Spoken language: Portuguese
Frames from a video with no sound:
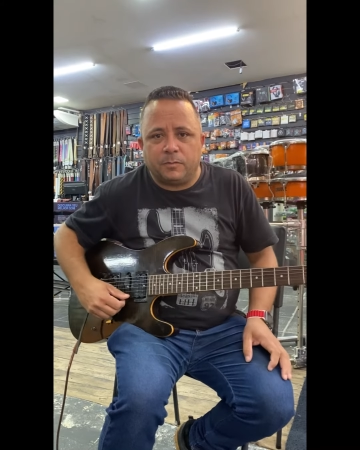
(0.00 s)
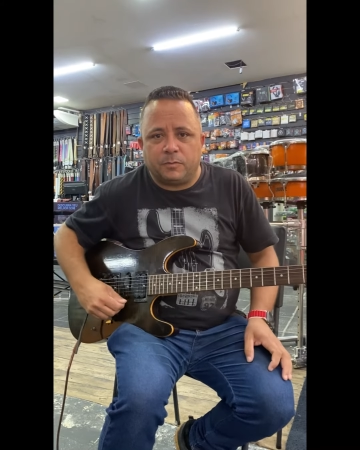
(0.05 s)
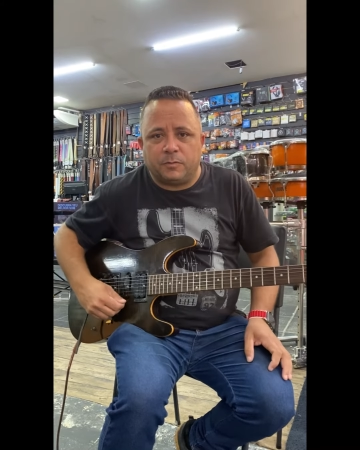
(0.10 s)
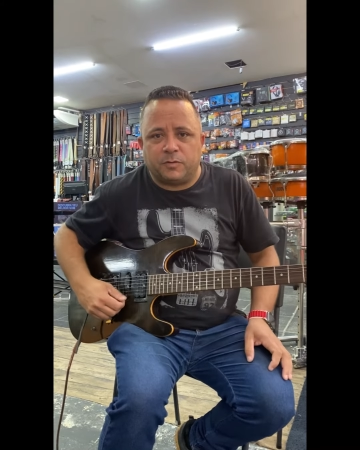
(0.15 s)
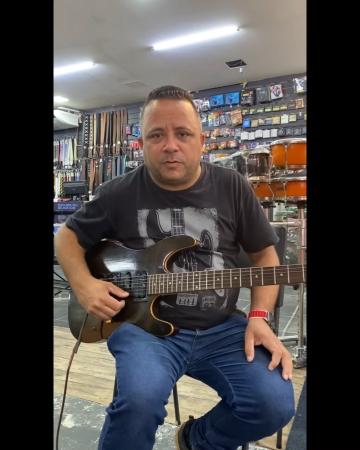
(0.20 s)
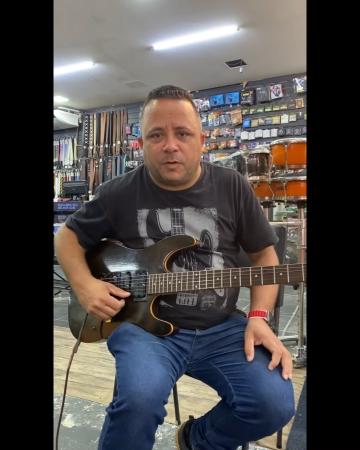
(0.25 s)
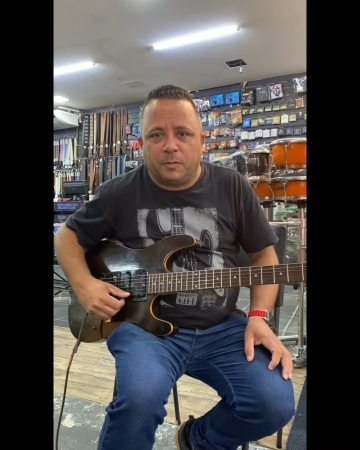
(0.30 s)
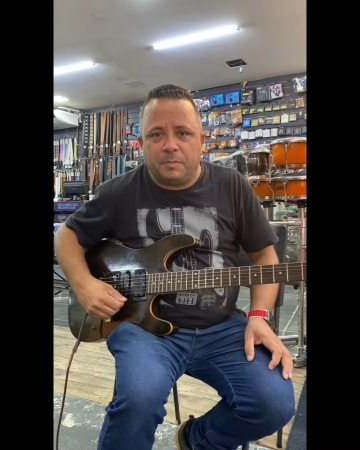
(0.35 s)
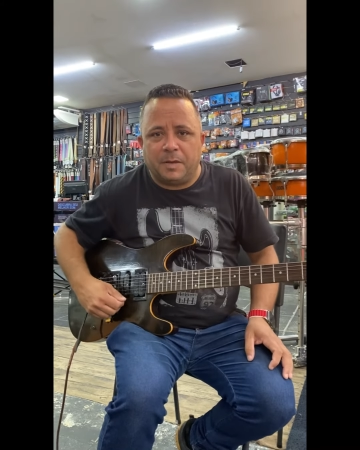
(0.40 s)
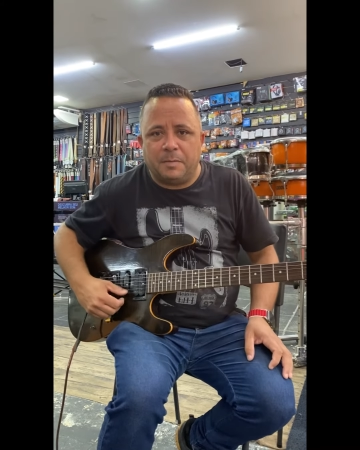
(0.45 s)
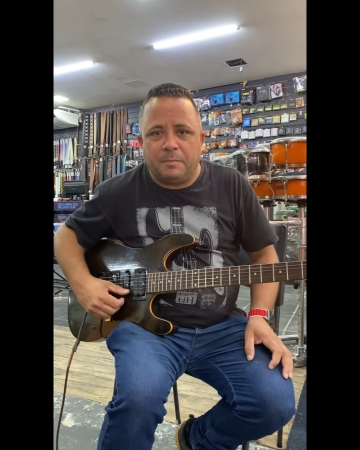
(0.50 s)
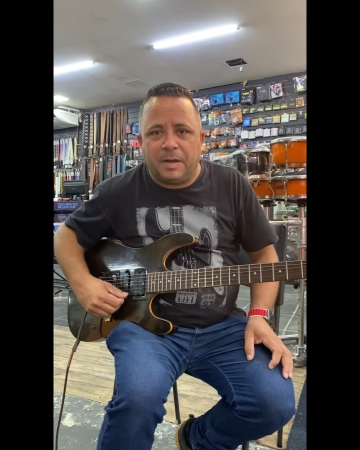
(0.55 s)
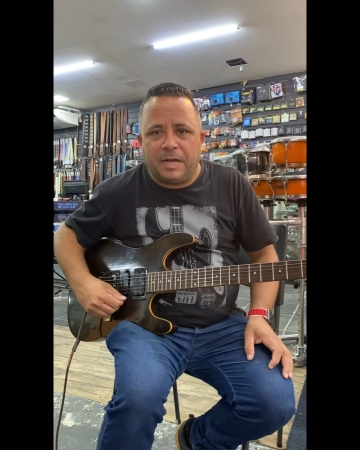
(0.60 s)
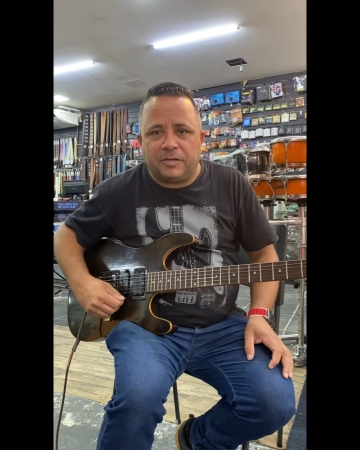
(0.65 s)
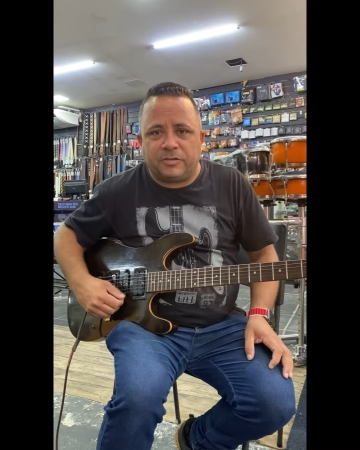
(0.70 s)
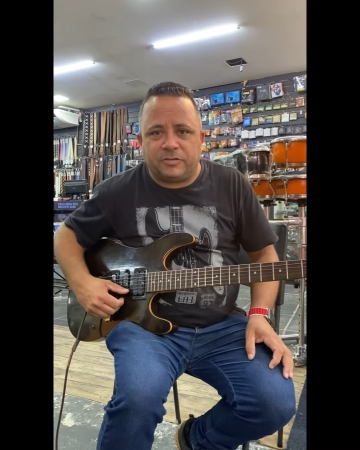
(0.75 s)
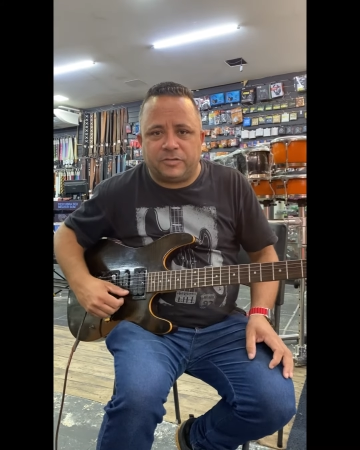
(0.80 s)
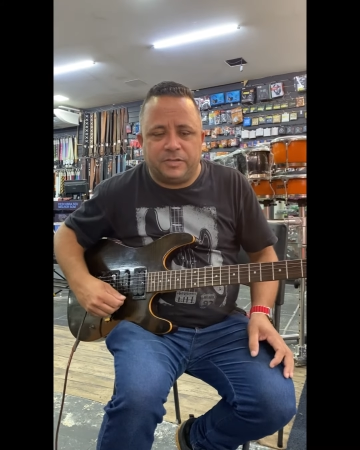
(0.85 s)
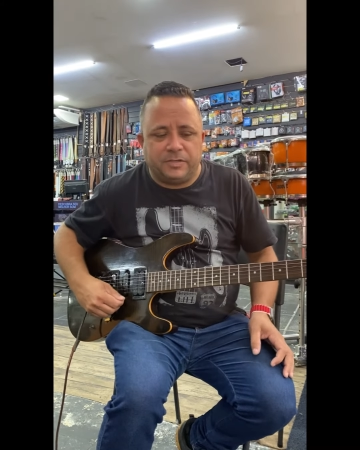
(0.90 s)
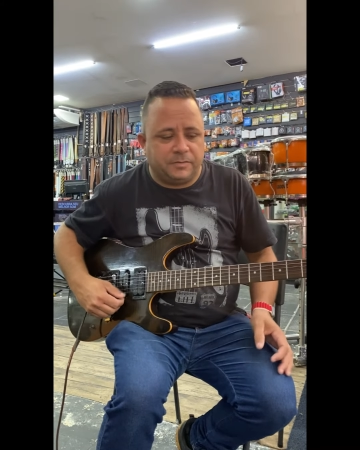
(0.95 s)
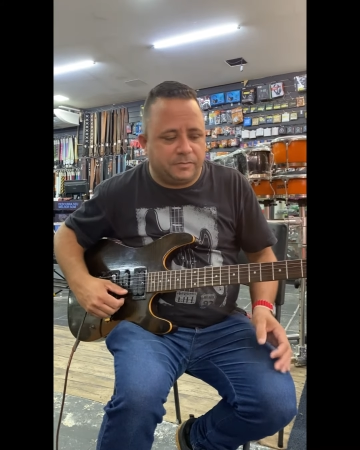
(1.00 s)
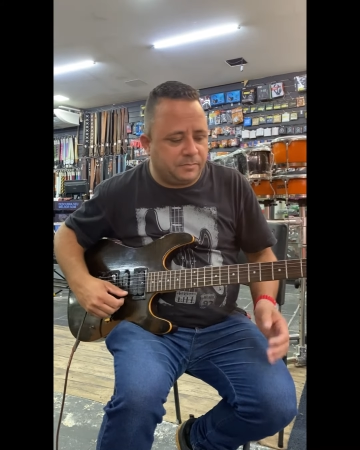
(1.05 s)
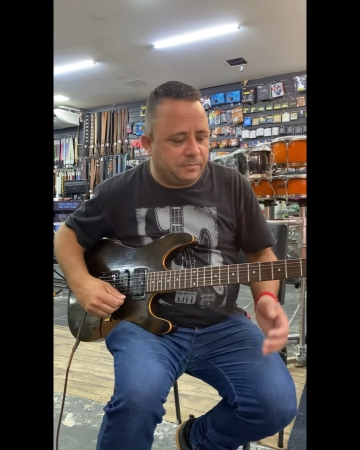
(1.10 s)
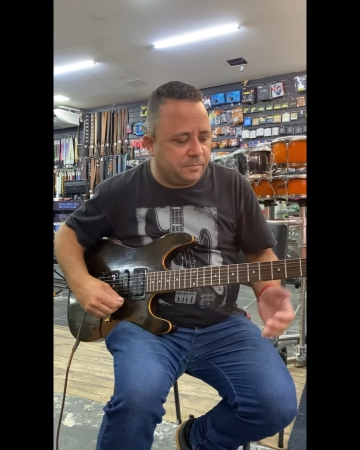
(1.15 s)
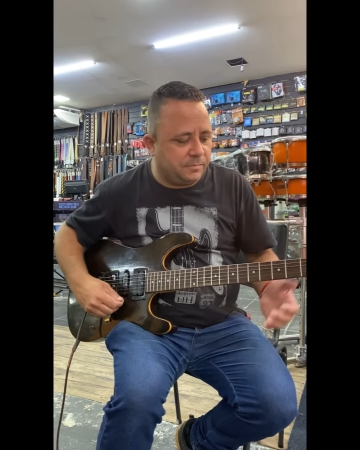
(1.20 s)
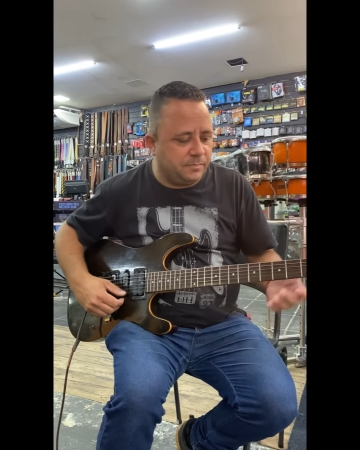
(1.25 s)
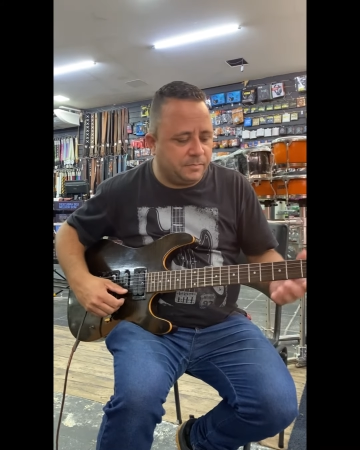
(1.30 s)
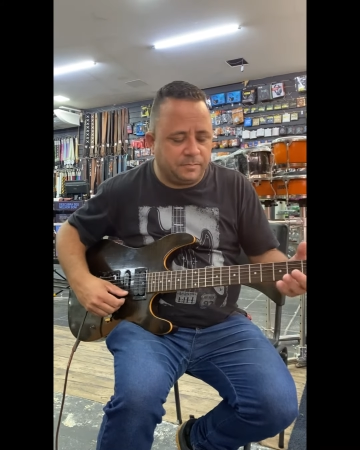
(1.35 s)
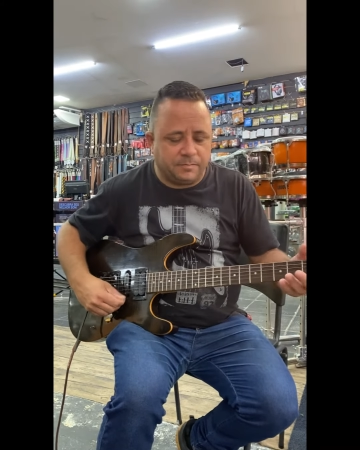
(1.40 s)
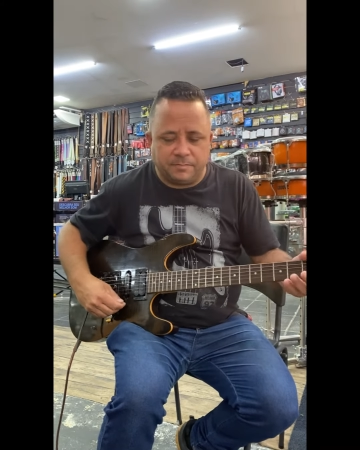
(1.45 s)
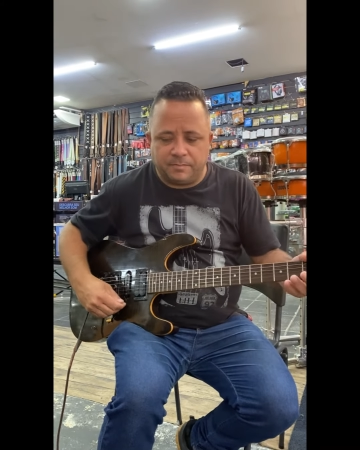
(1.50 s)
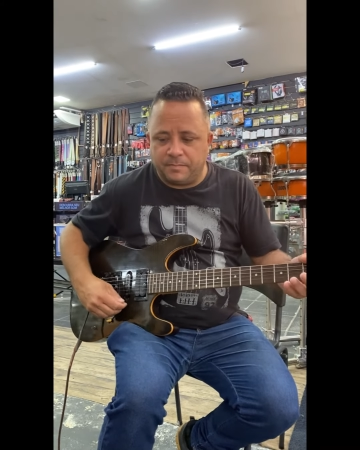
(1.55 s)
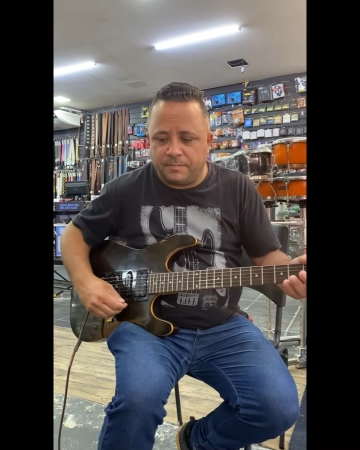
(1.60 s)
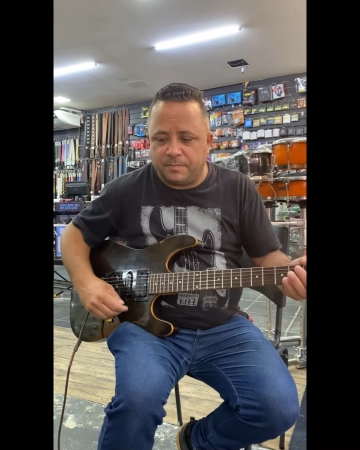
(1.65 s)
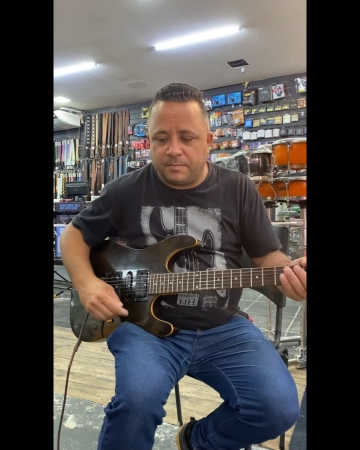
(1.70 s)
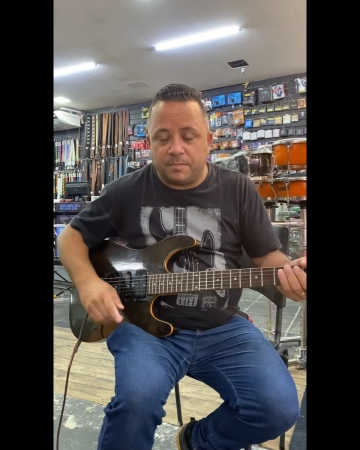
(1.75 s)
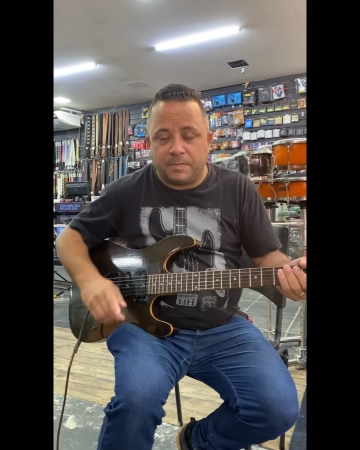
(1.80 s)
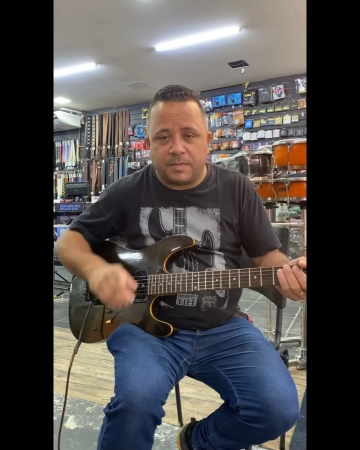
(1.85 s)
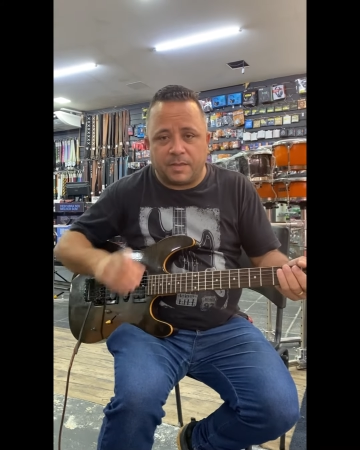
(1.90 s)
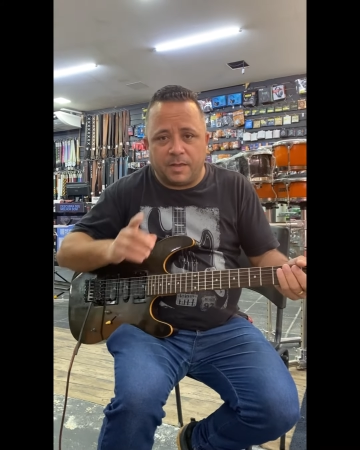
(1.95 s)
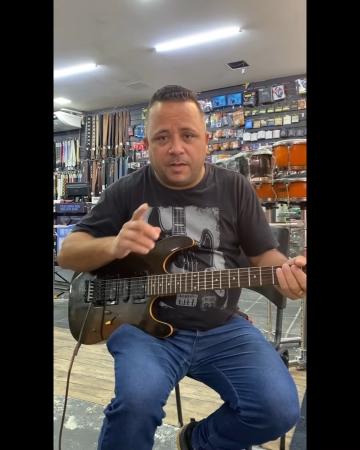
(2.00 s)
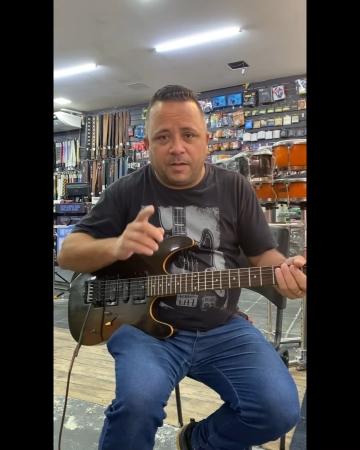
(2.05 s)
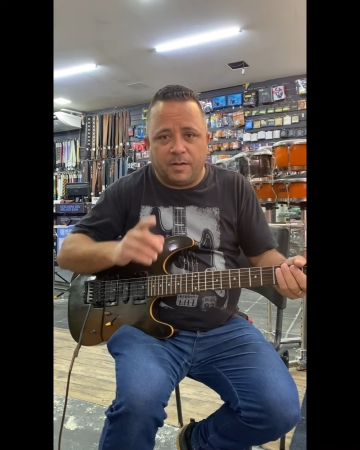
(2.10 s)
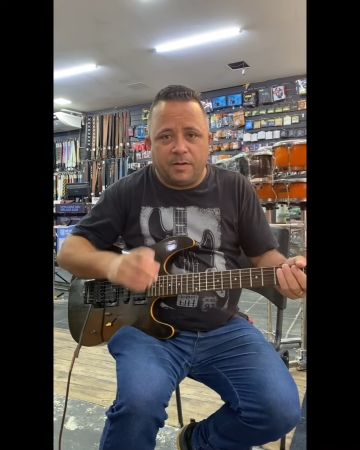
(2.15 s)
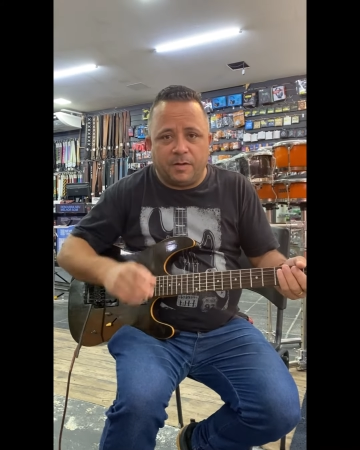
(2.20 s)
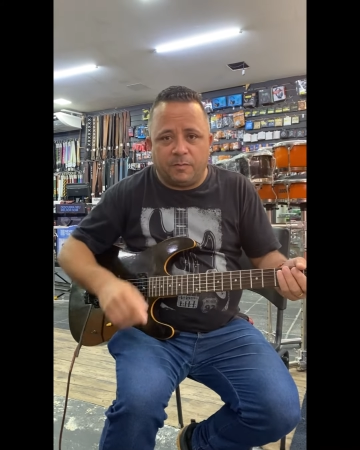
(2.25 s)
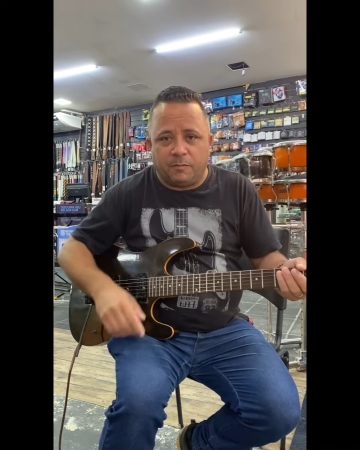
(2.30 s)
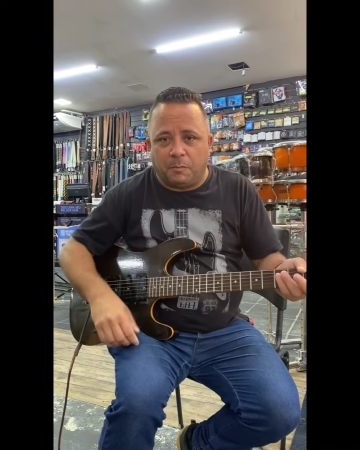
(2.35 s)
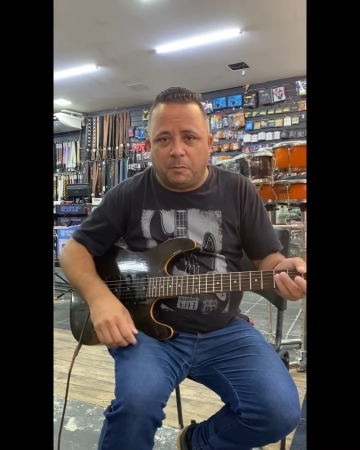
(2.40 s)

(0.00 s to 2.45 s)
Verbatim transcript: um som bem baixinho. Vou